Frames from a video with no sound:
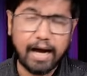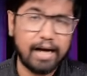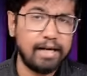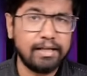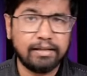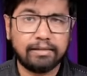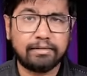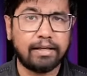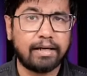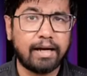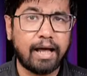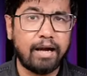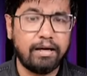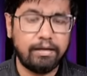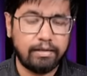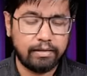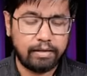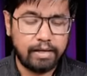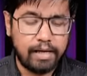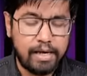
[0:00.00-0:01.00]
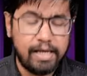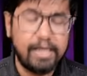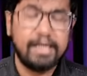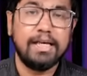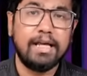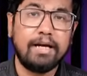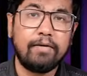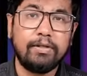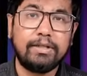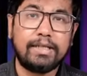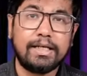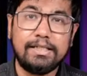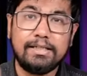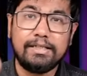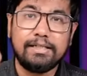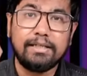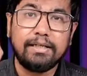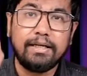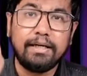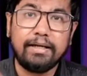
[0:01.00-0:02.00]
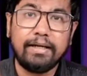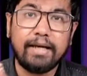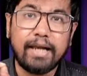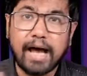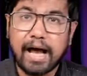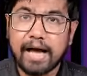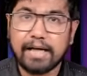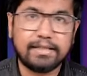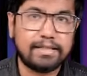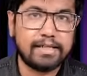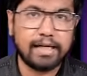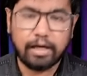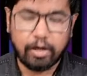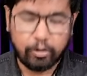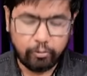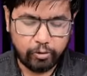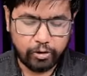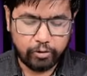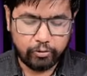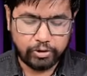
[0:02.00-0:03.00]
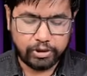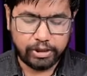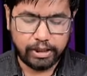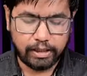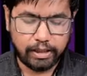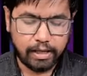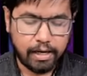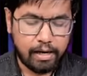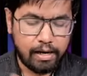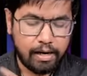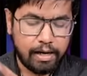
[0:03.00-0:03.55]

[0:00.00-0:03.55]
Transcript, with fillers: அடுத்த நாள் இருபத்தஞ்சு லாஸ்ட் டே ஆஃப் ரிவிஷன்